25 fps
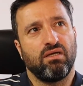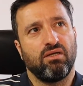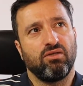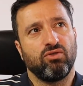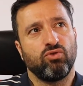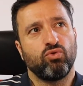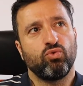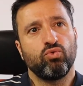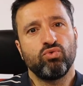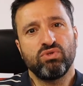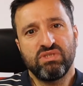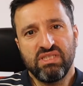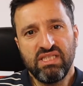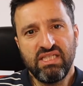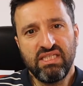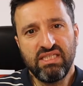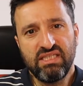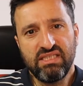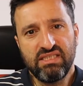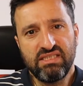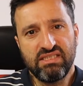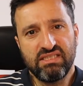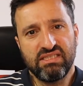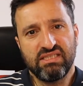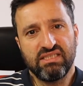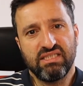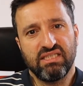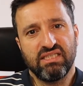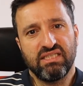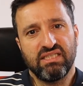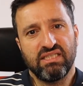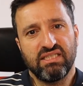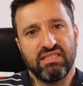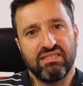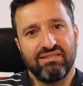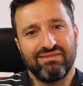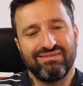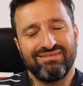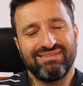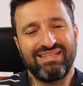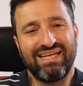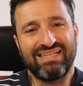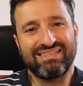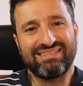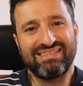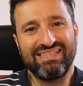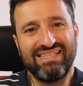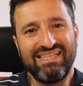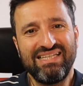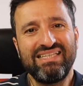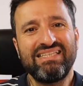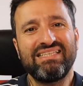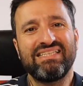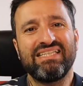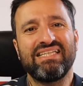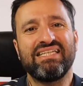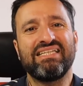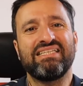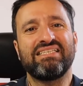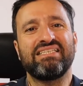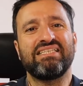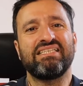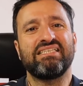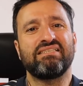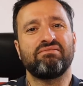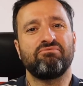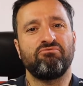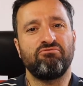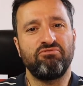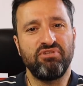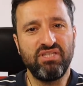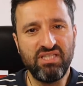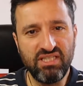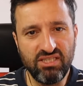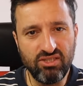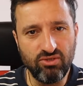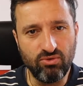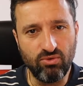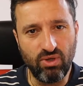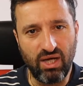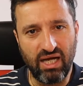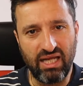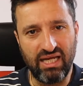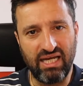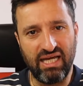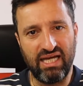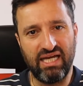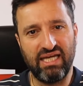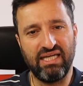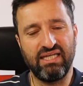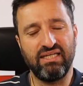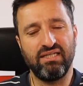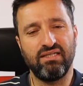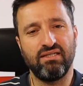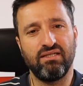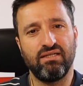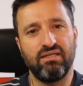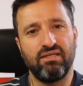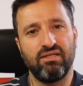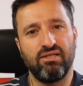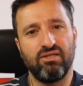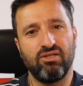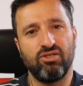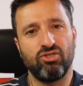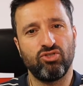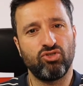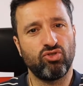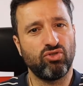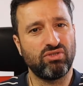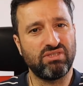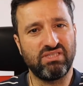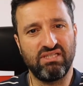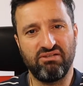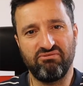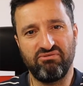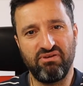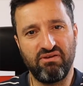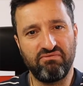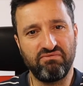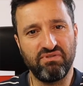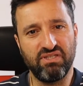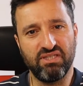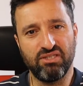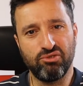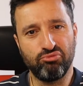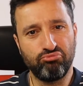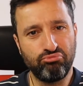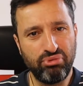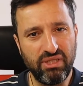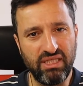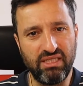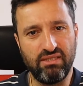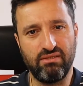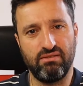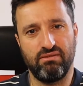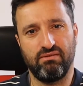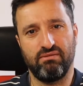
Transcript: Du siehst, dass ich in diesem Video allein schon sehr verwirrt bin.